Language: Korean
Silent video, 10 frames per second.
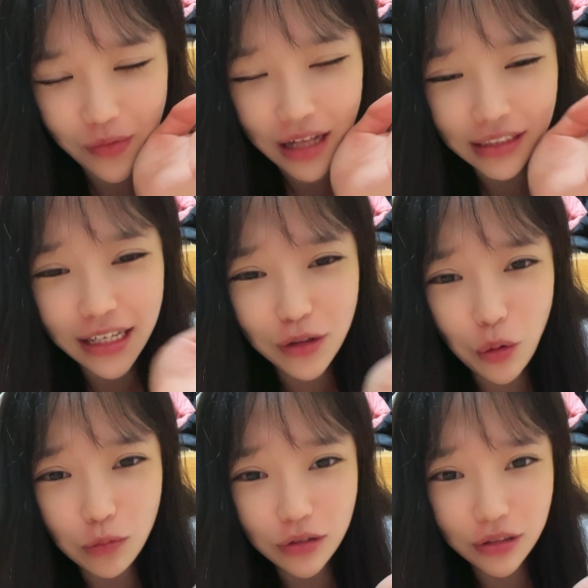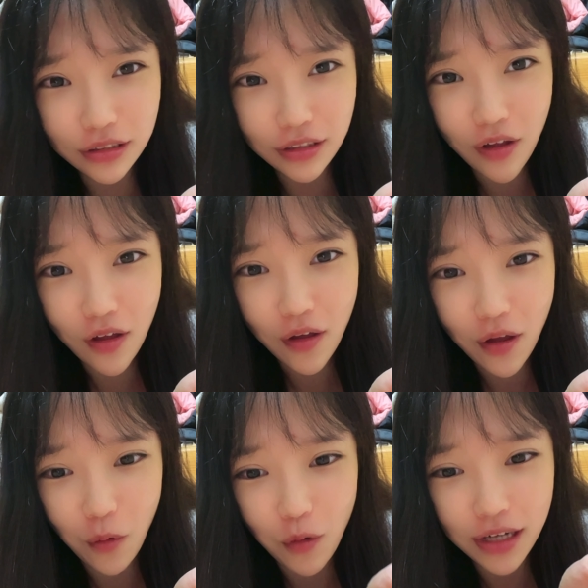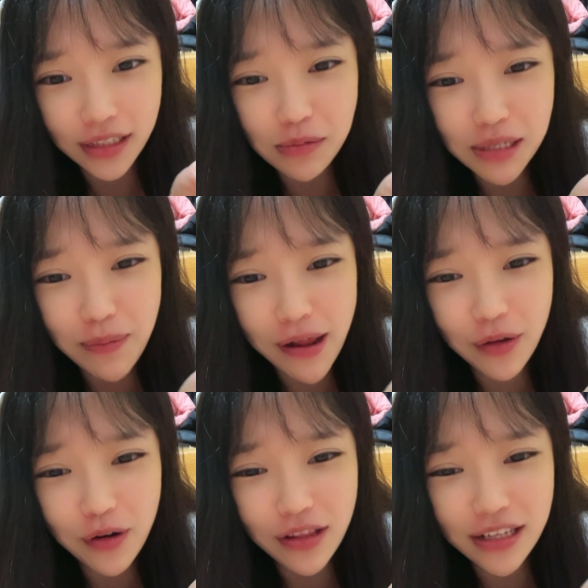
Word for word: 살 너무 쪘어 원래 38kg인데